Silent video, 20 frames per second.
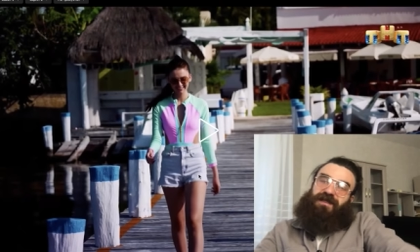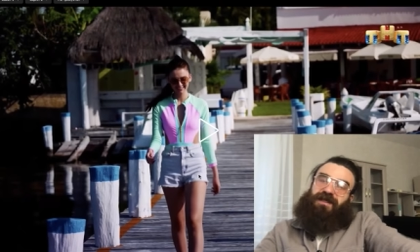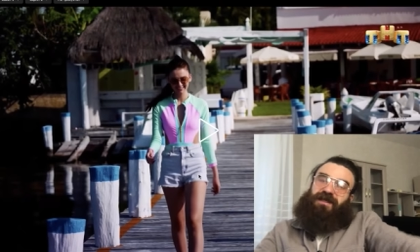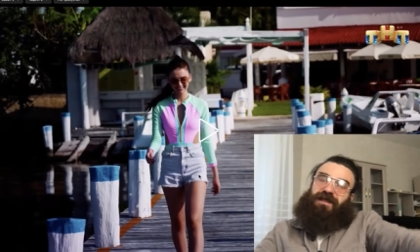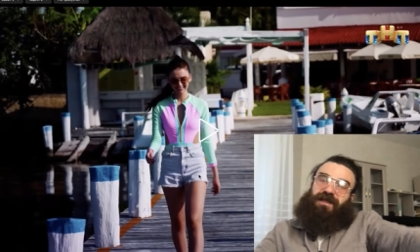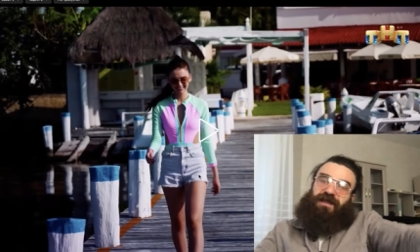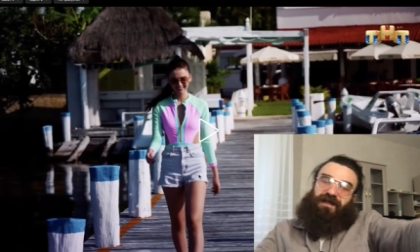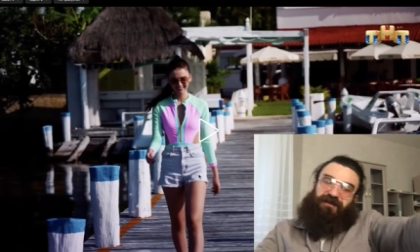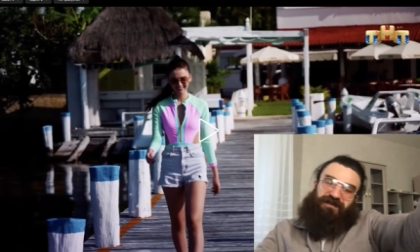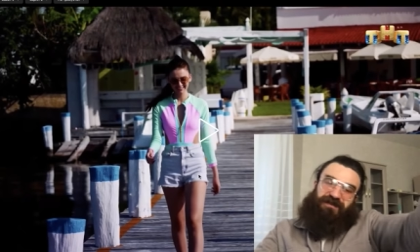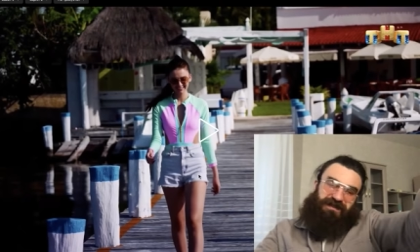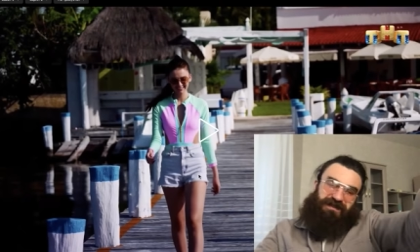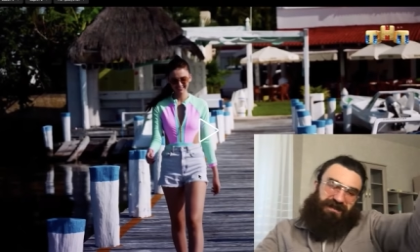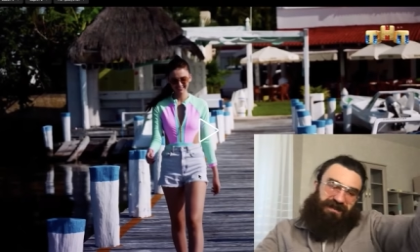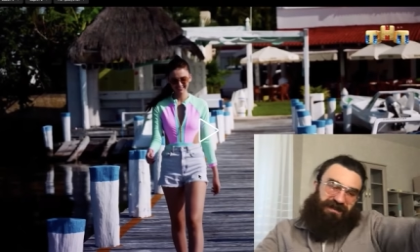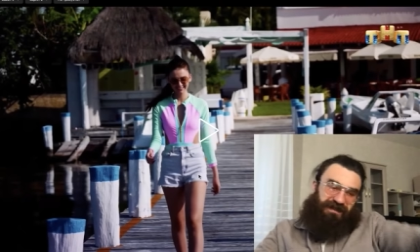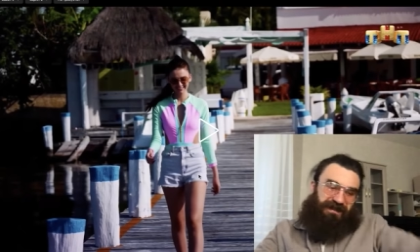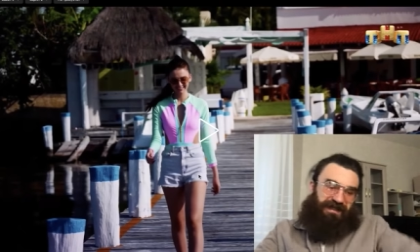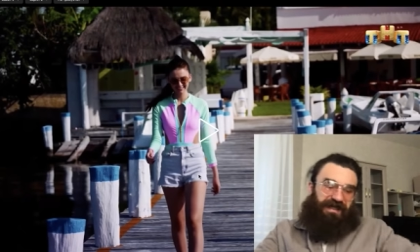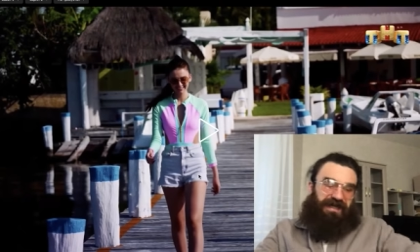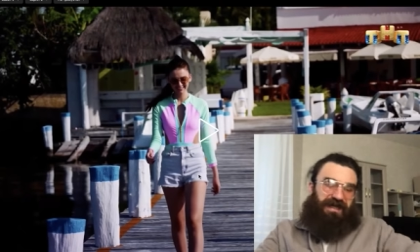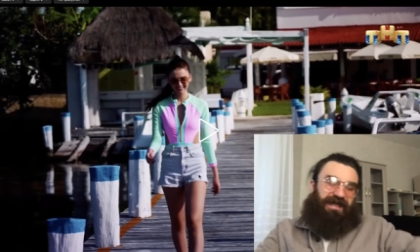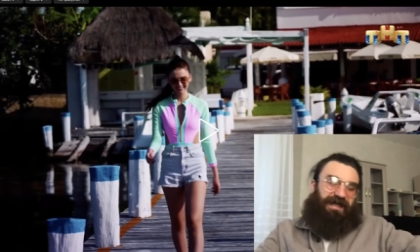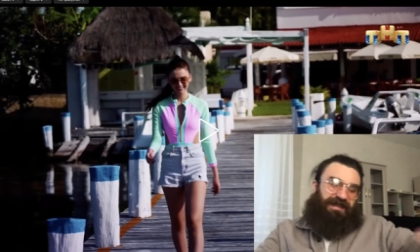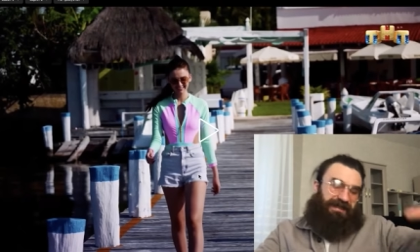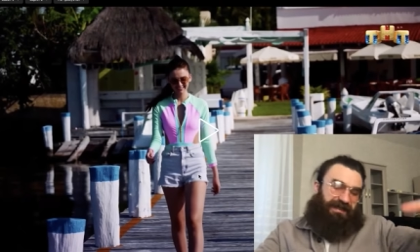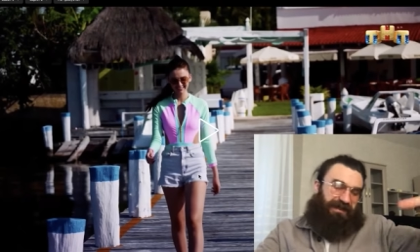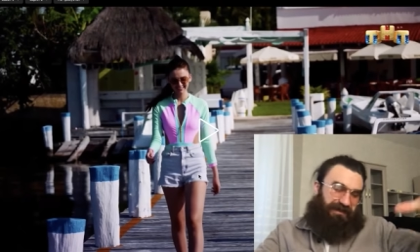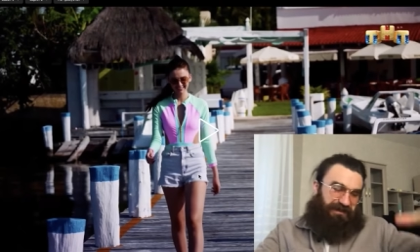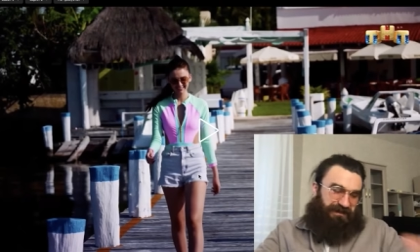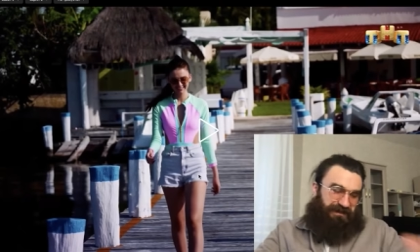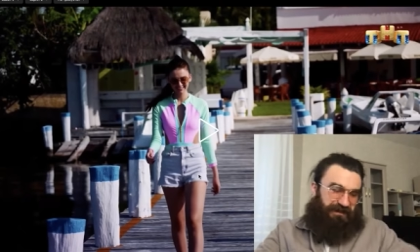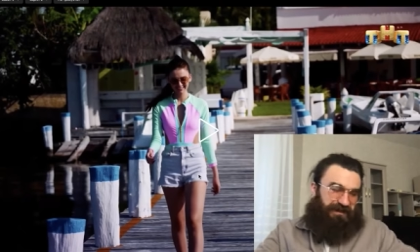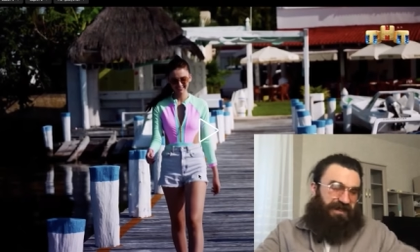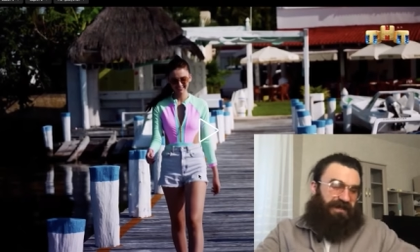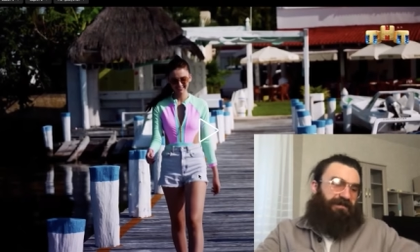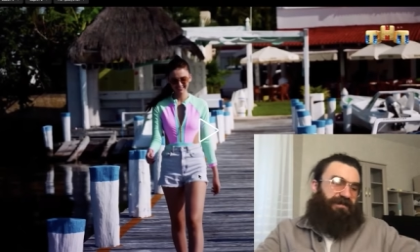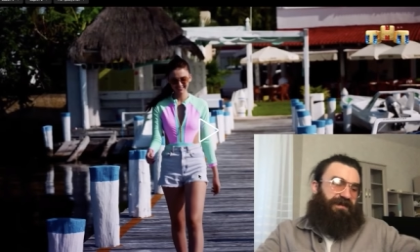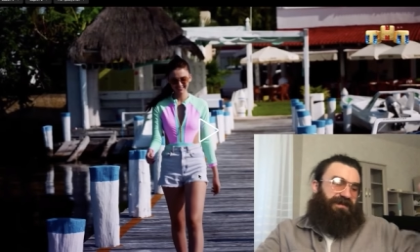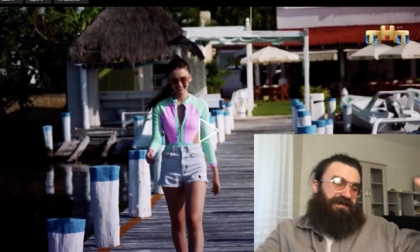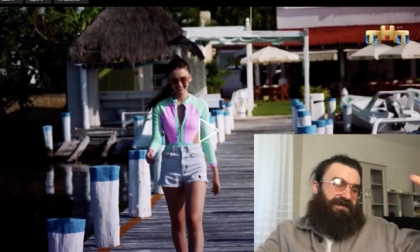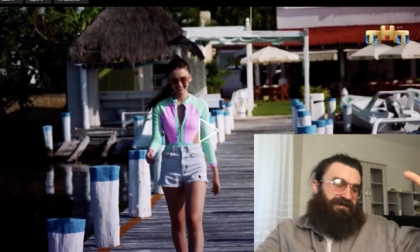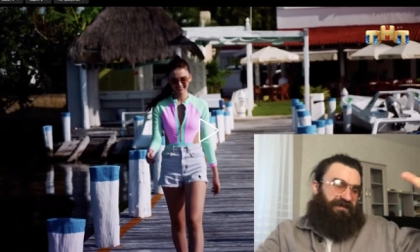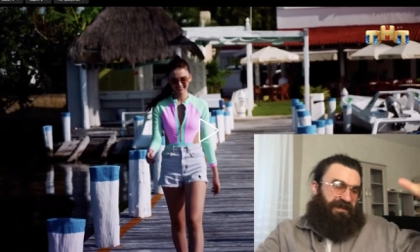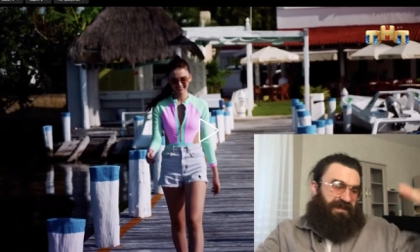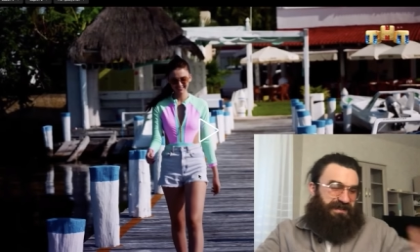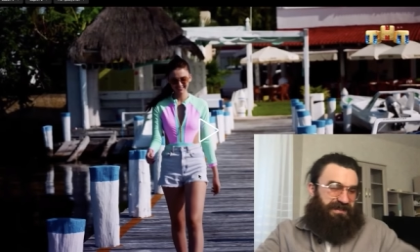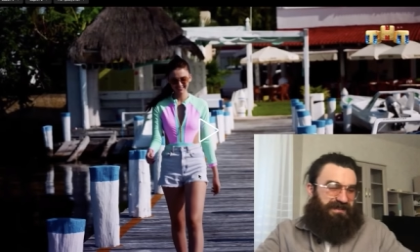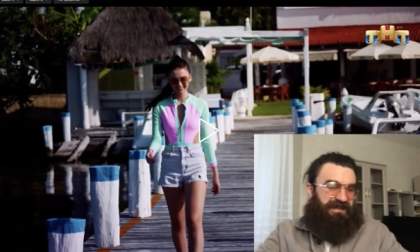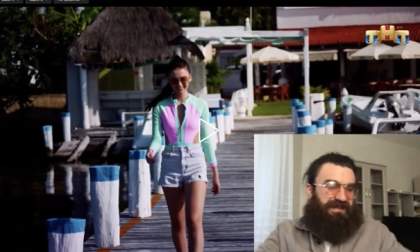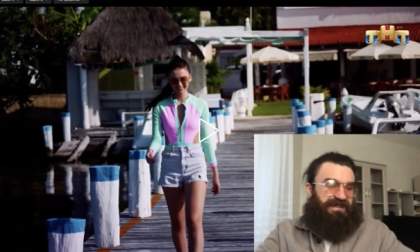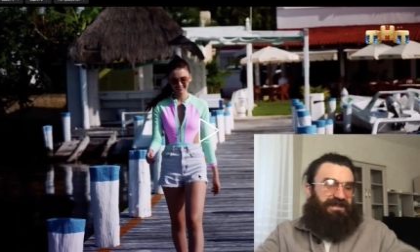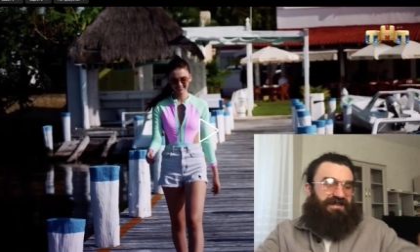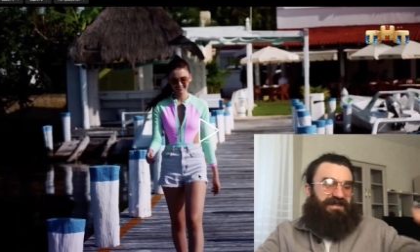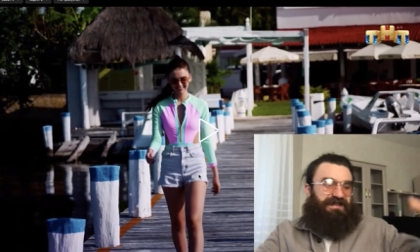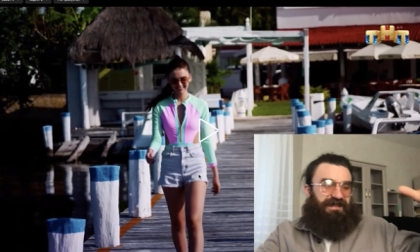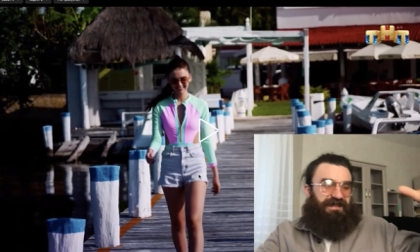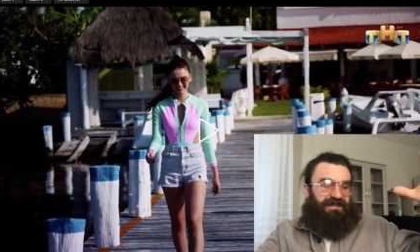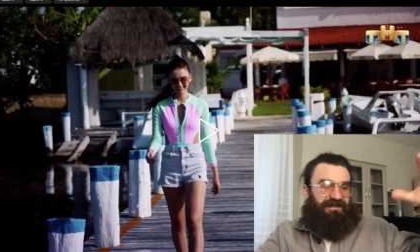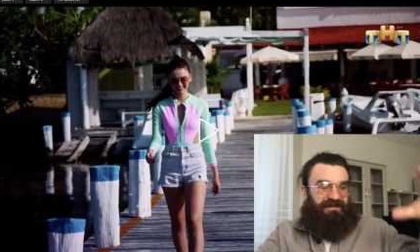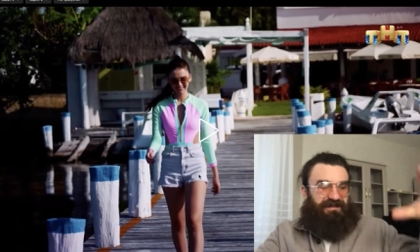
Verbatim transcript: какая всегда должна быть позиция,